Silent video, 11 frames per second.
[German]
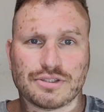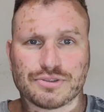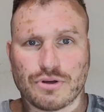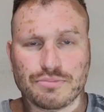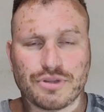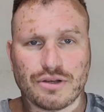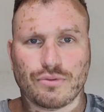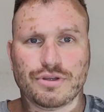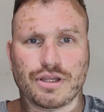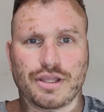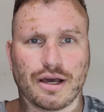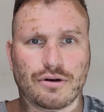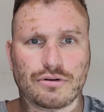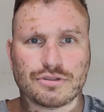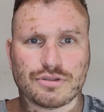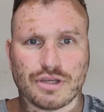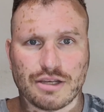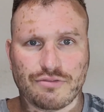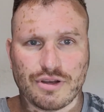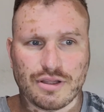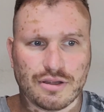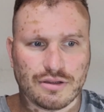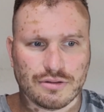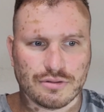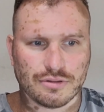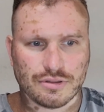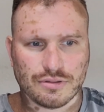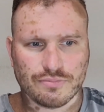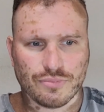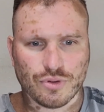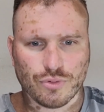Das kommt dann unter die Haut, entweder äh,